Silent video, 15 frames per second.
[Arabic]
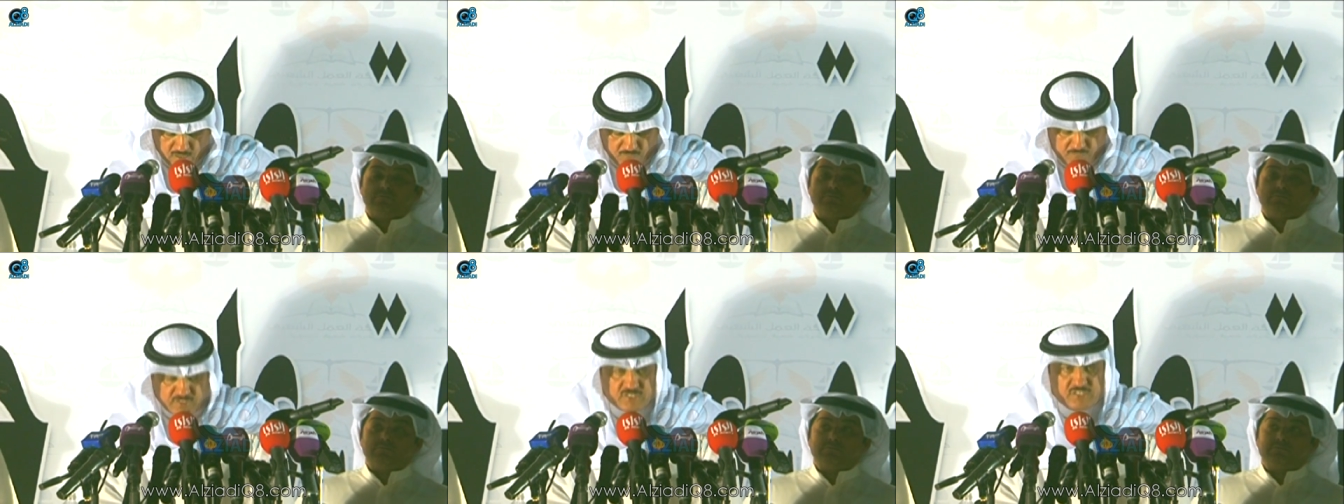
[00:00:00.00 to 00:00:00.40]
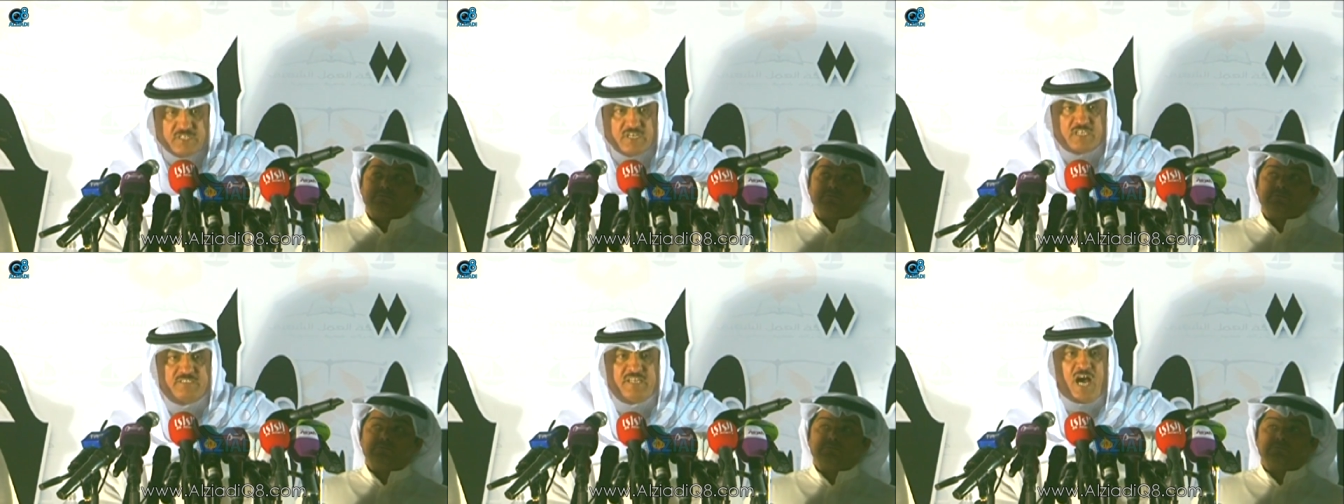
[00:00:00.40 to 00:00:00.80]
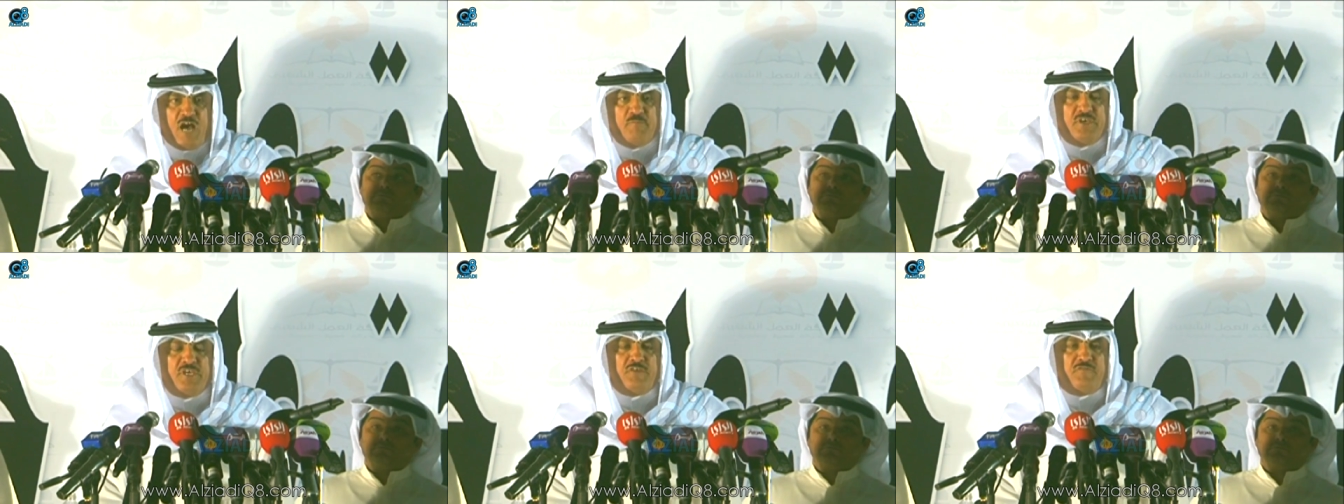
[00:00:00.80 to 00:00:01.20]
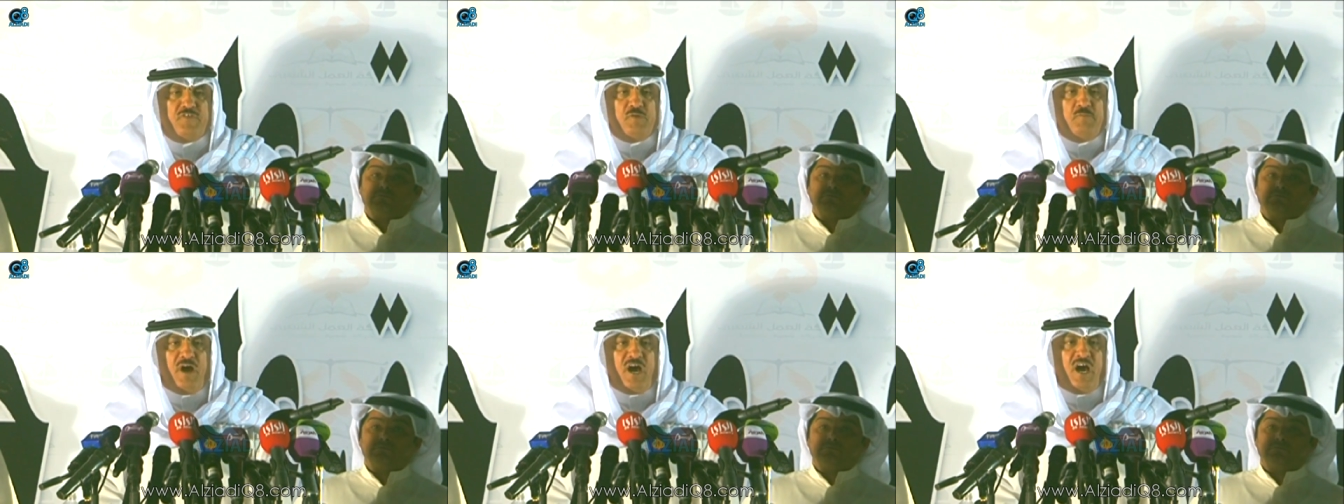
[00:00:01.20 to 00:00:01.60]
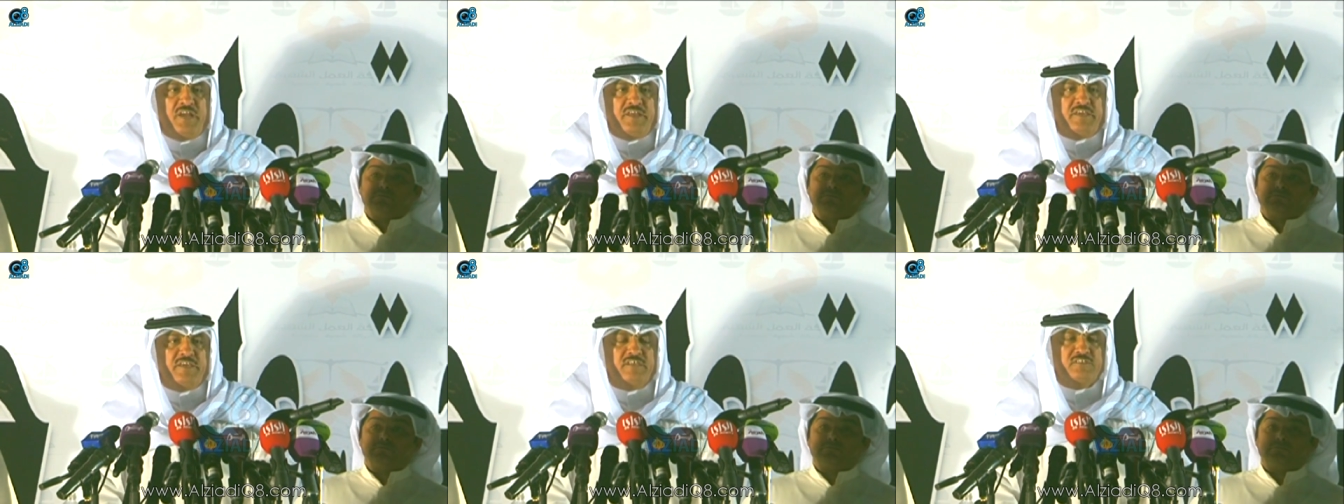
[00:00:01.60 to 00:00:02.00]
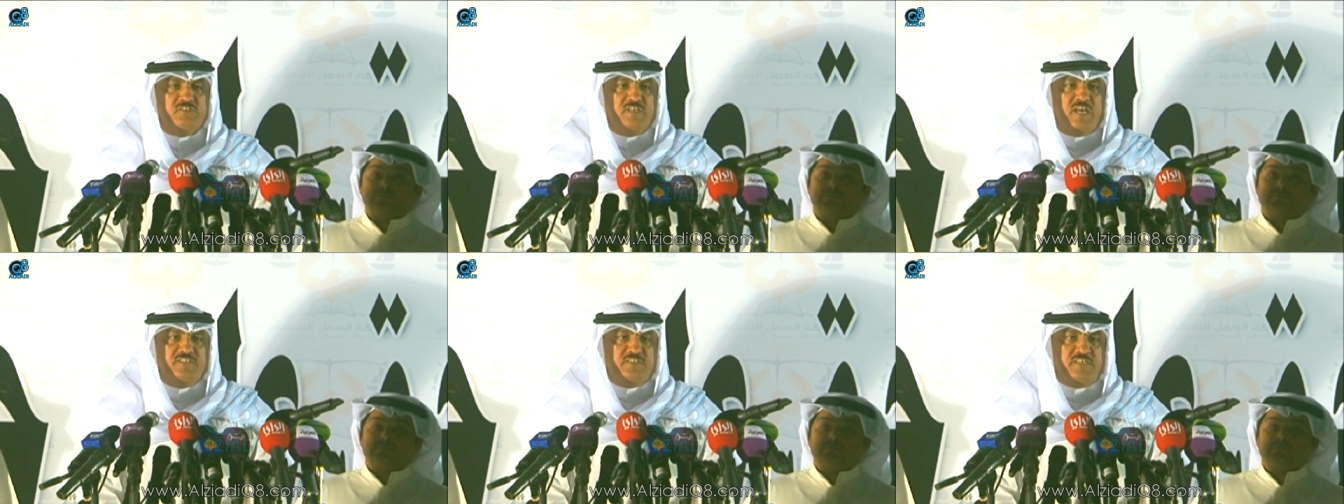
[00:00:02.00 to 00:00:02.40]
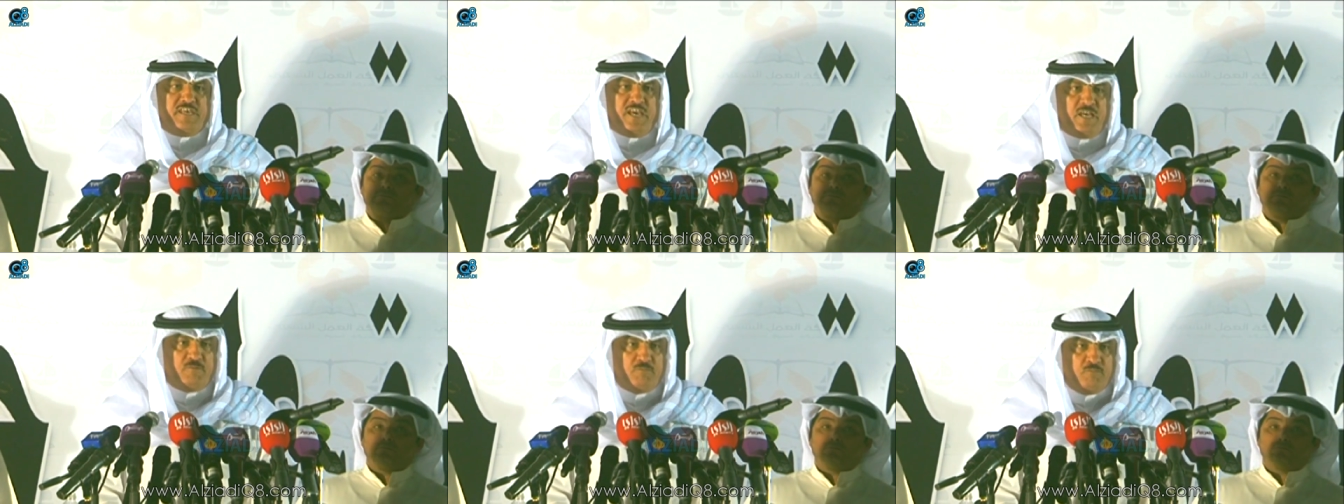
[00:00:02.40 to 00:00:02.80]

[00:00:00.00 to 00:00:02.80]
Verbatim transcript: في استخدامه في معاركه السياسية